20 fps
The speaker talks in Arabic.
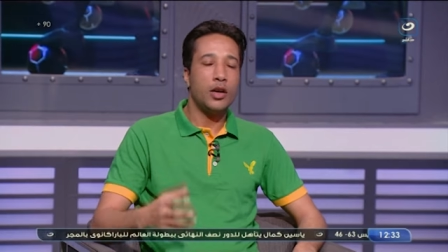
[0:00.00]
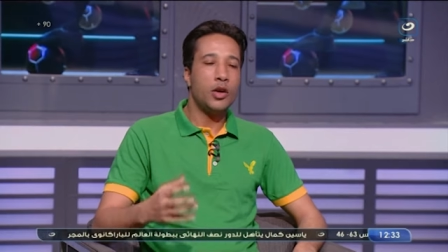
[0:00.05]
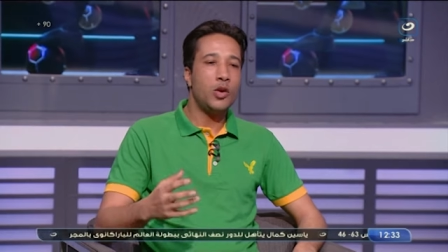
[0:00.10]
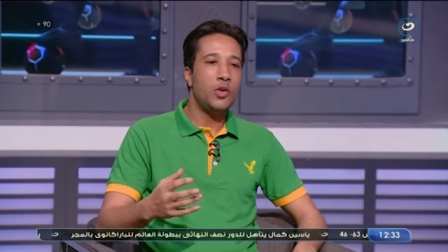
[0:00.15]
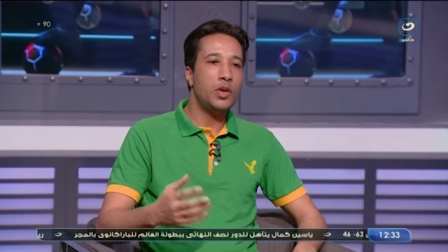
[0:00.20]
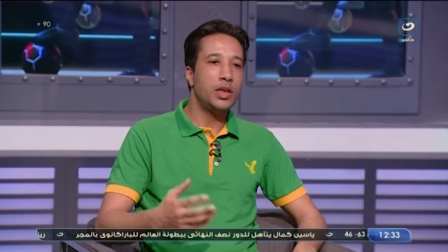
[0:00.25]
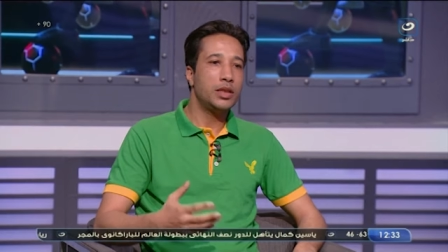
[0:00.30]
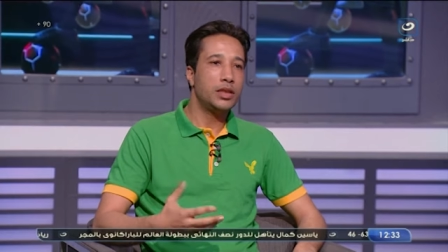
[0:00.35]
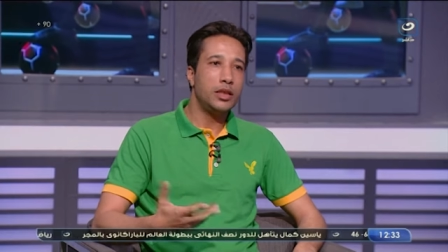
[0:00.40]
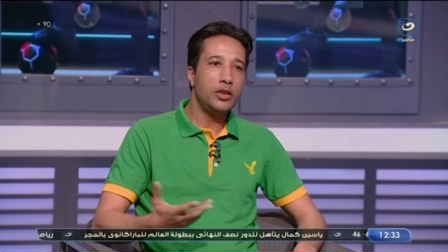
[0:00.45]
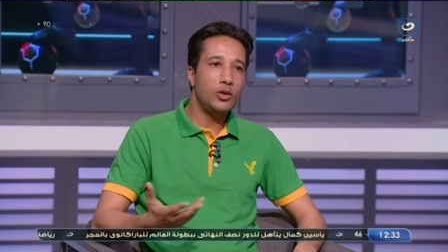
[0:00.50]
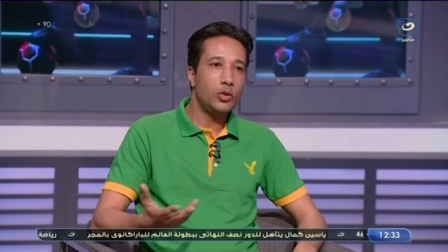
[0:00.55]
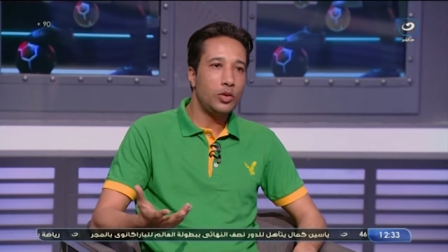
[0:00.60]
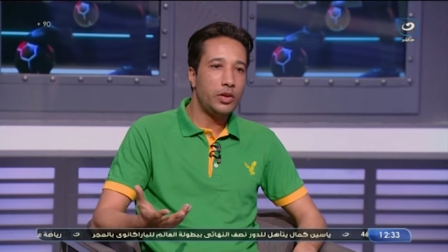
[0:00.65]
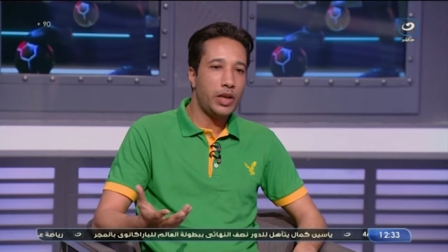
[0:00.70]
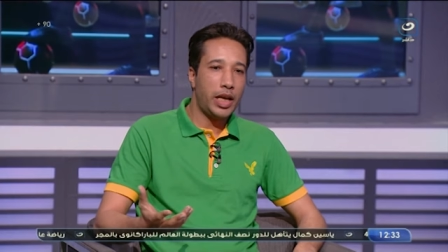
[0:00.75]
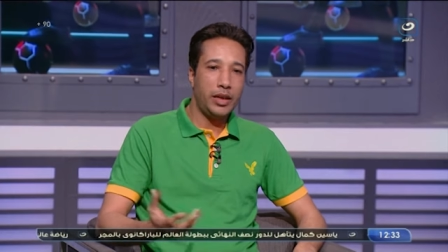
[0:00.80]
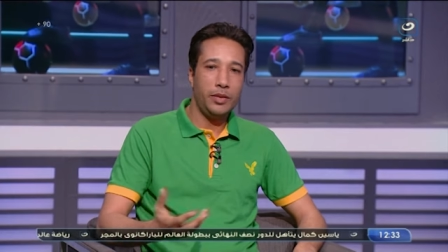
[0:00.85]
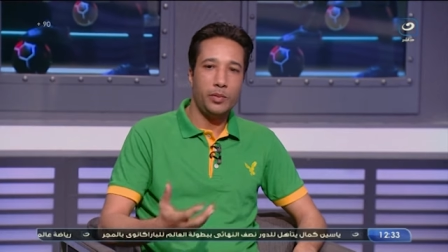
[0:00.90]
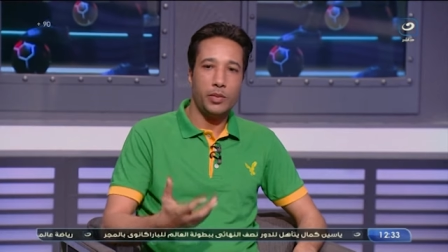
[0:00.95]
هو هو
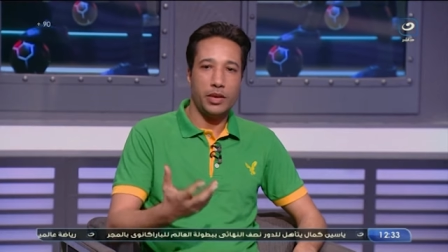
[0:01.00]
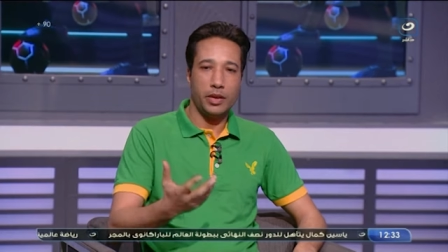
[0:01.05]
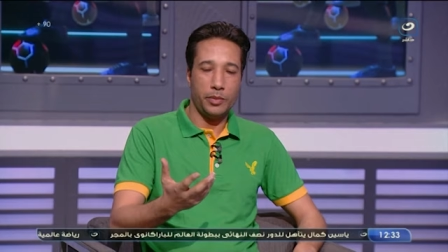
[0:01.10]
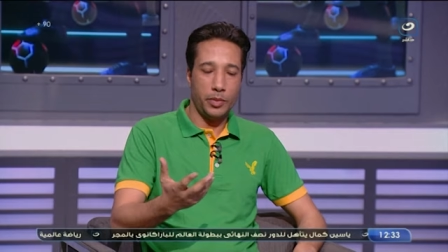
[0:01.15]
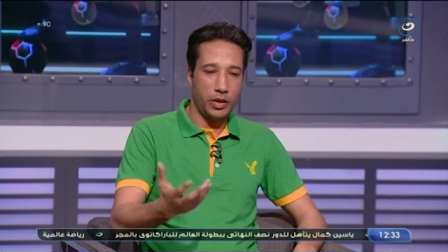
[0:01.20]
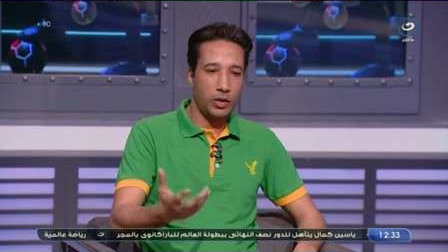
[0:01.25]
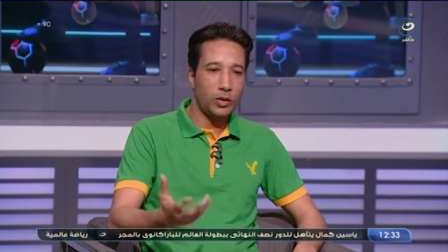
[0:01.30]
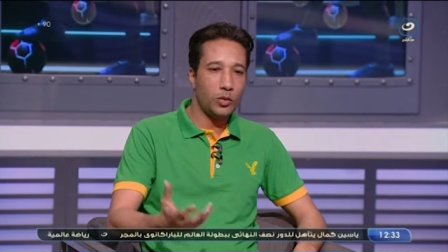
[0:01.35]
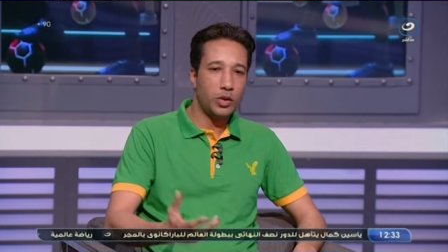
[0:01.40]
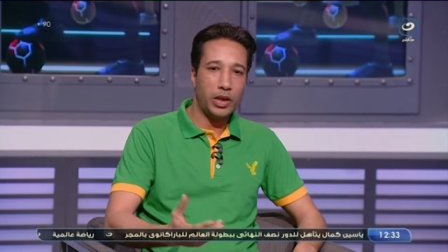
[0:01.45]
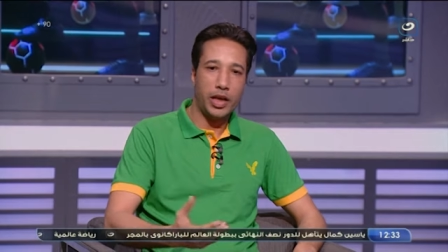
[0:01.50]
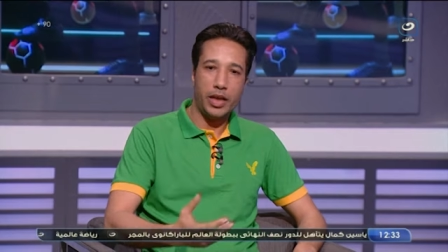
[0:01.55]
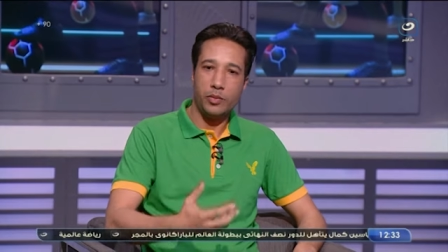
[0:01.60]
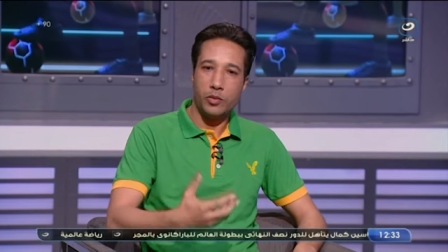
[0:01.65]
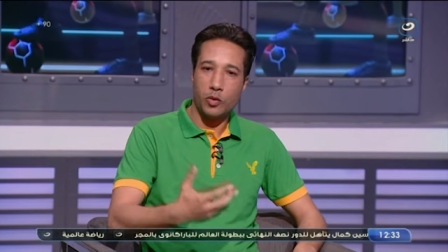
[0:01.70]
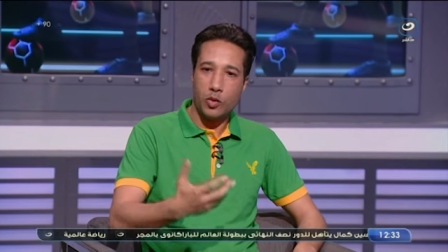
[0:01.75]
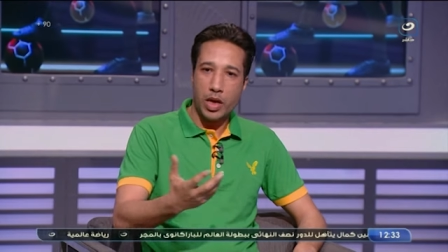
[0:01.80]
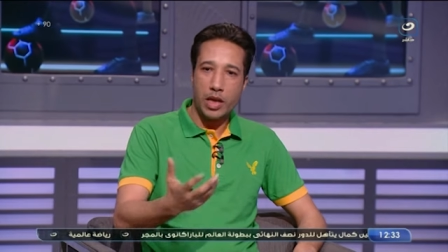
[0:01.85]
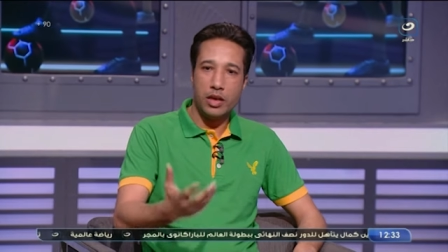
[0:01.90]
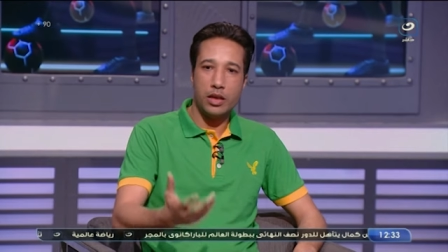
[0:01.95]
زيزو لعيب كبير
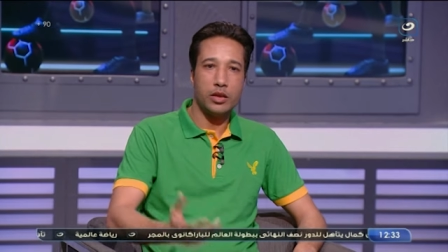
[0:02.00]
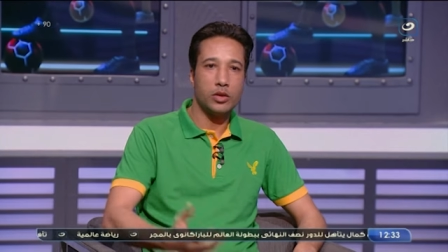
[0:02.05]
ولعيب